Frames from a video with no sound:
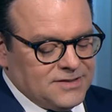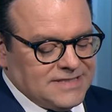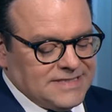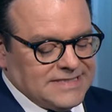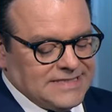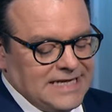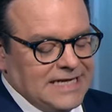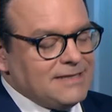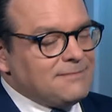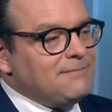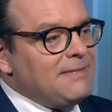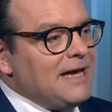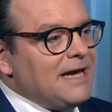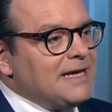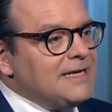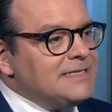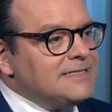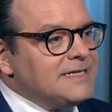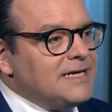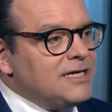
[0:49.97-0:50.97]

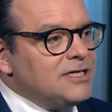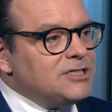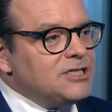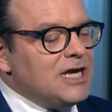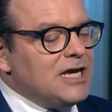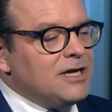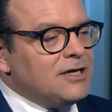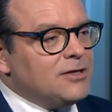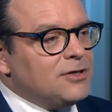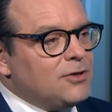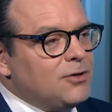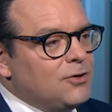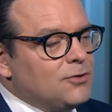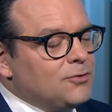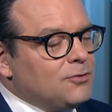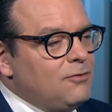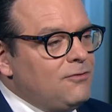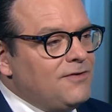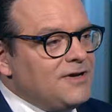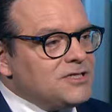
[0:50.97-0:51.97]
Sainte-Marie-Saint-Jacques, que l'on
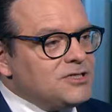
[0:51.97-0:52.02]
retrouve à